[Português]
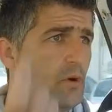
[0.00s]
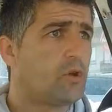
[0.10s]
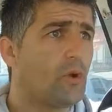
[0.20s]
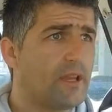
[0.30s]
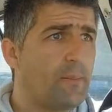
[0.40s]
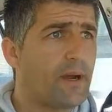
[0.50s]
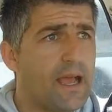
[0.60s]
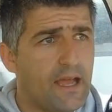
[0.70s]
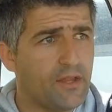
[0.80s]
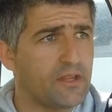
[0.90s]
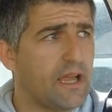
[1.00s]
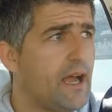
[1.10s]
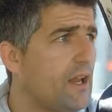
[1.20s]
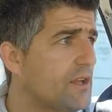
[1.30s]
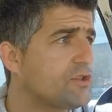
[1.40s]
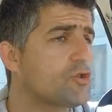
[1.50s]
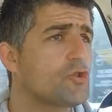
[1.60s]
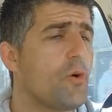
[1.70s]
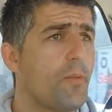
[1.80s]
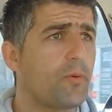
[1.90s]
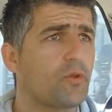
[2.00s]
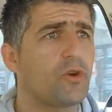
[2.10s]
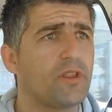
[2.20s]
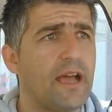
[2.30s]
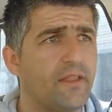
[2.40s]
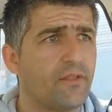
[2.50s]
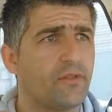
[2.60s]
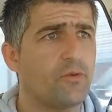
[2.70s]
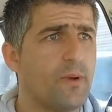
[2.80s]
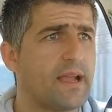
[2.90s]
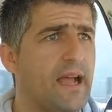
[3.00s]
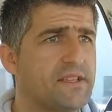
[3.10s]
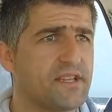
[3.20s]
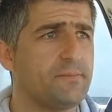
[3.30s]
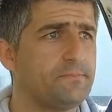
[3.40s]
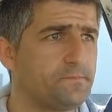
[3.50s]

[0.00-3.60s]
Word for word: ou a estar parado e tal, e surgiu a oportunidade de uma casa.